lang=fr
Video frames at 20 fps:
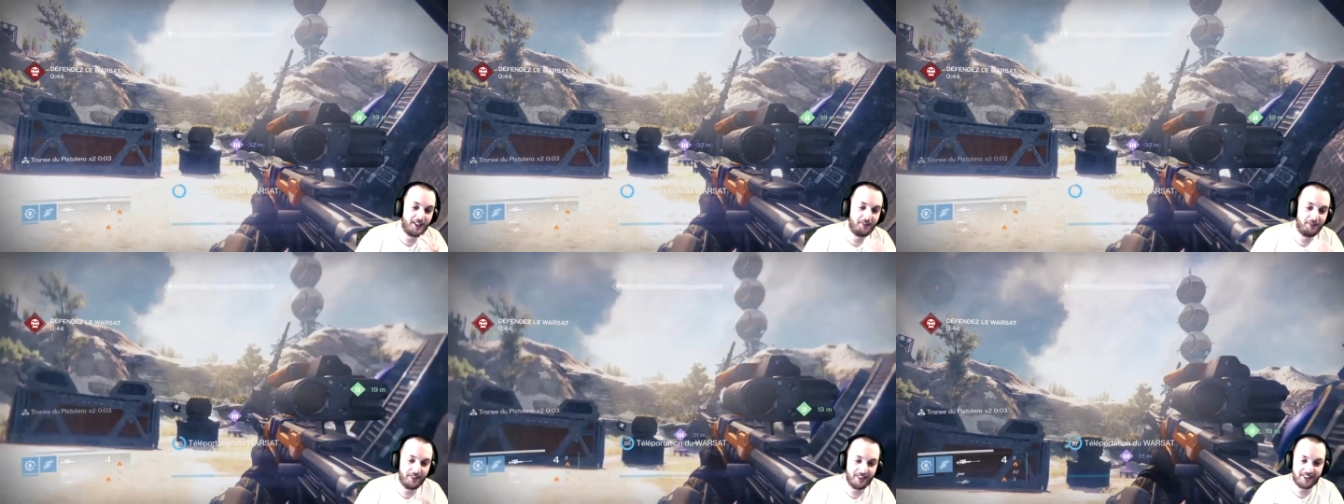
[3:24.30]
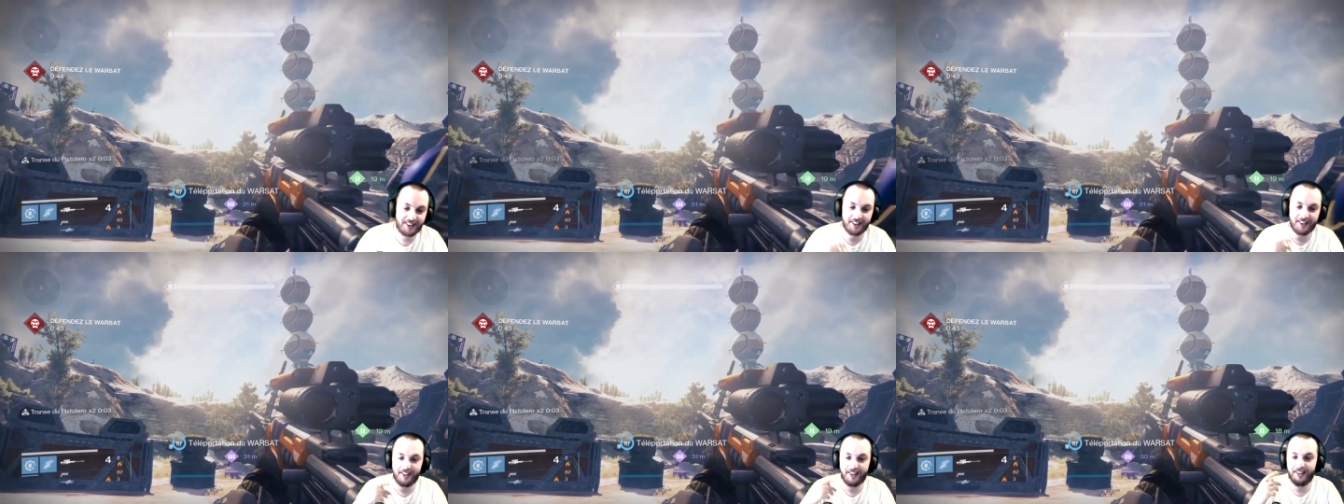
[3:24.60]
je vais
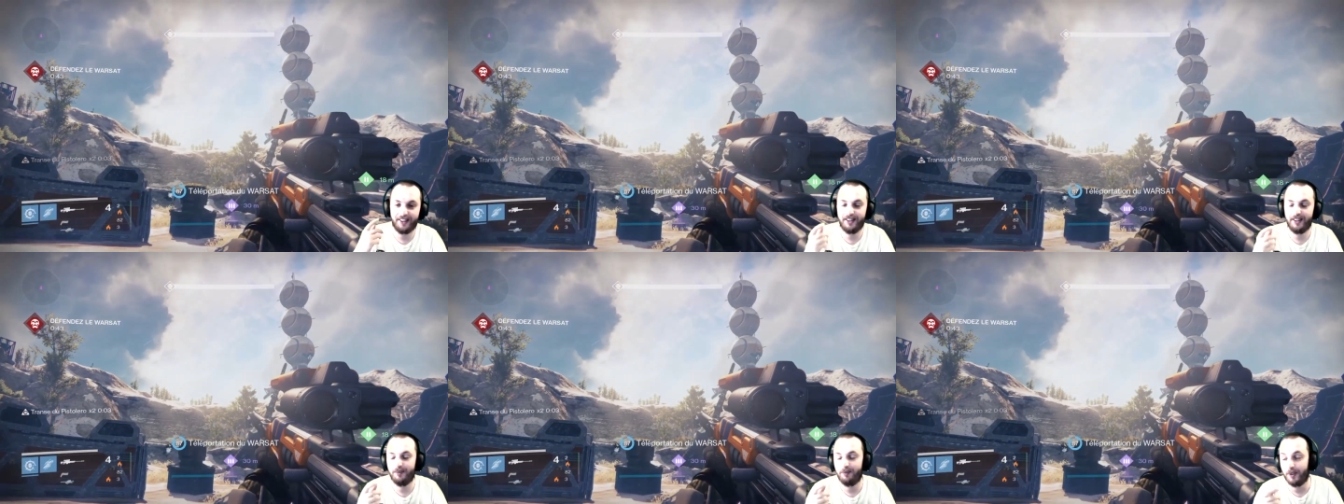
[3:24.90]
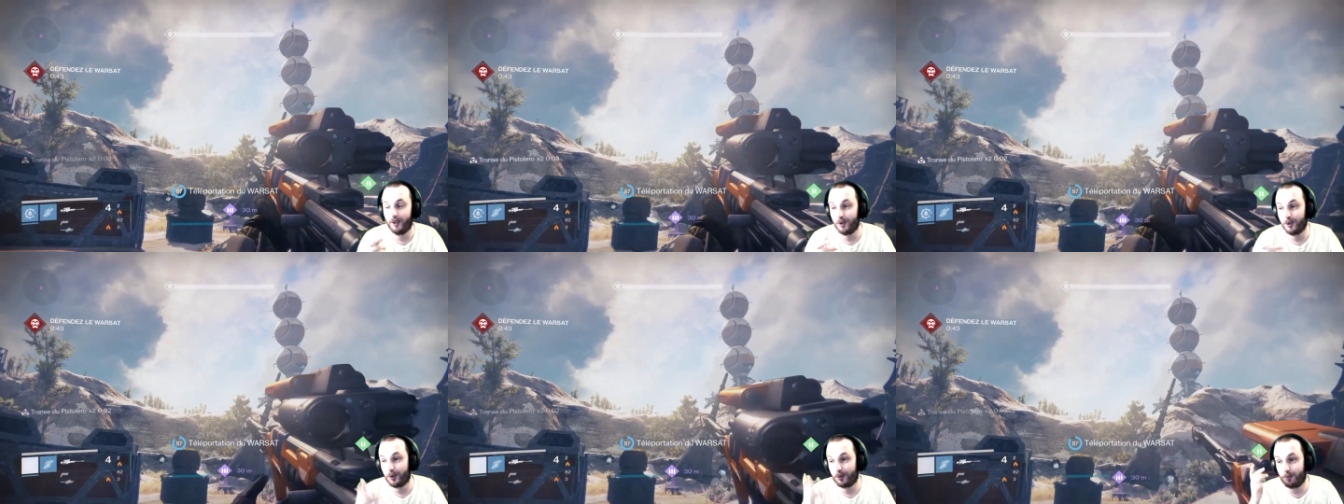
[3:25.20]
essayer,
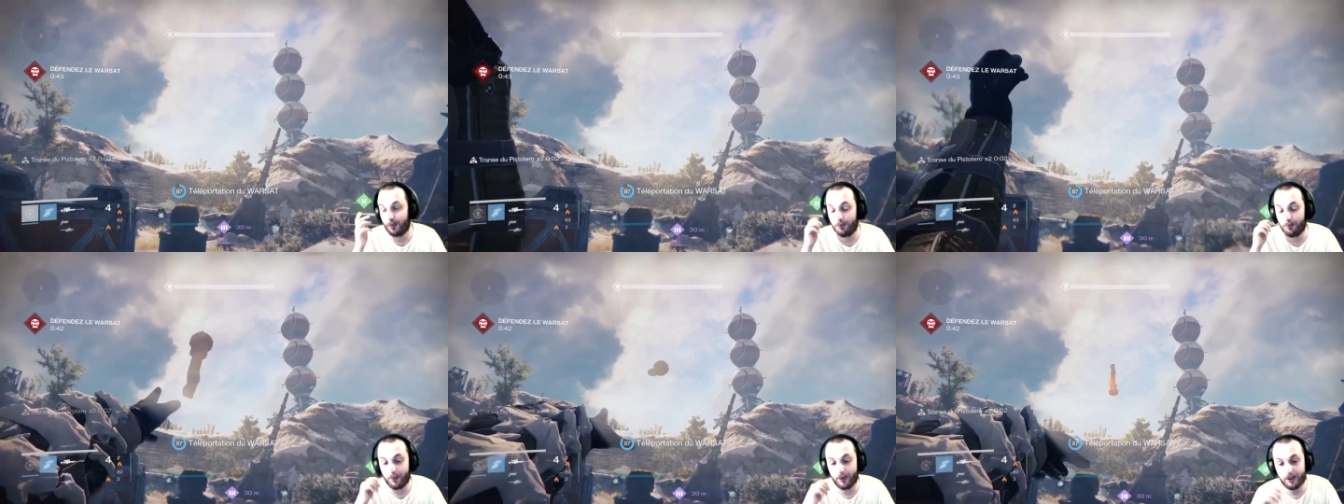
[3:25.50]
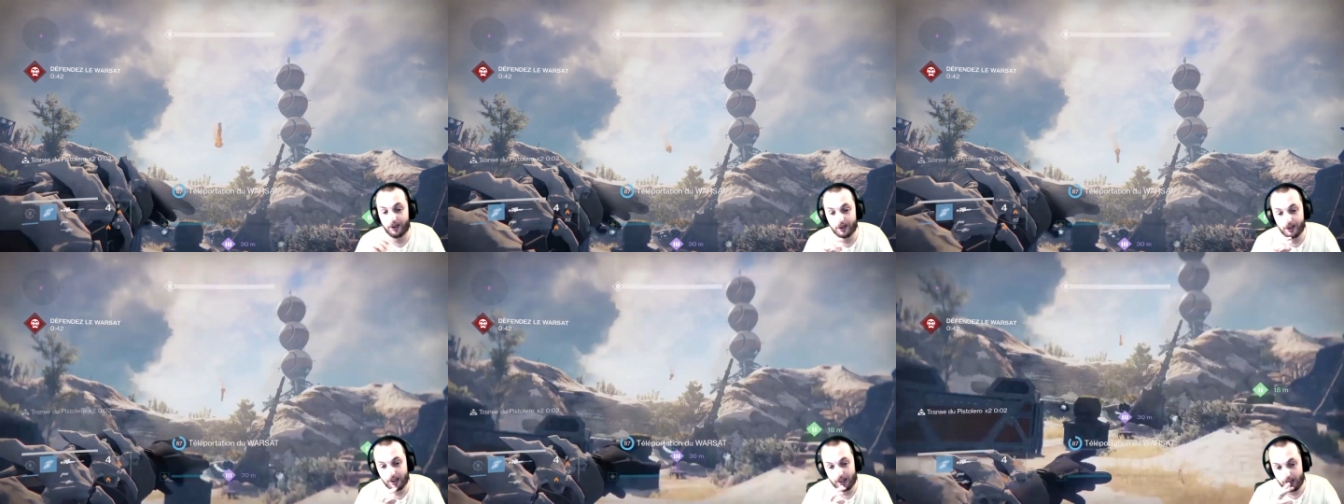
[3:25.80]
enfin je peux pas,
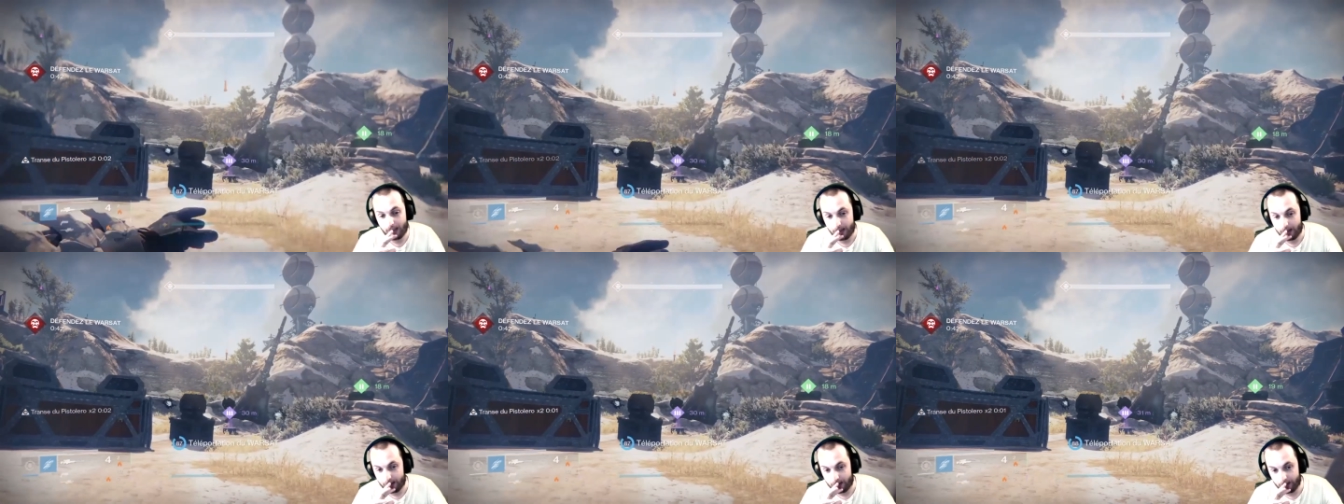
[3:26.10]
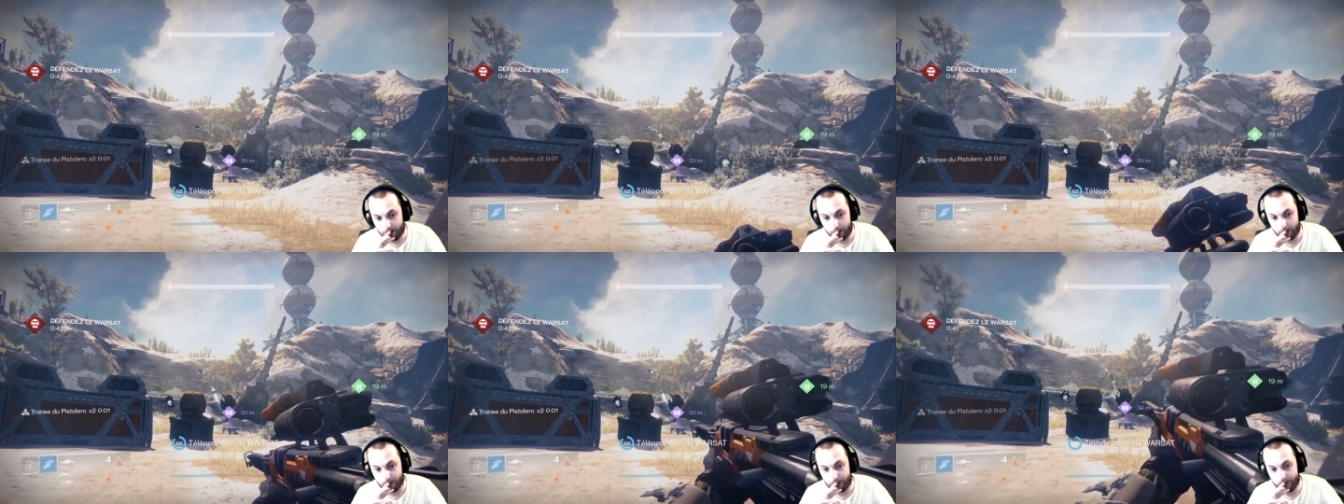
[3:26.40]

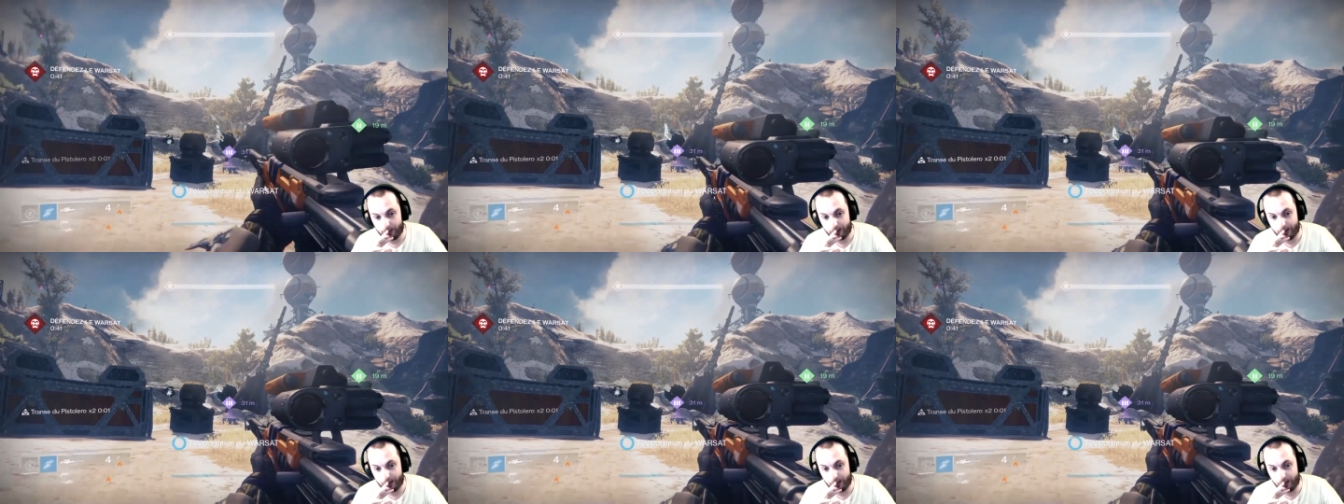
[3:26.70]
euh,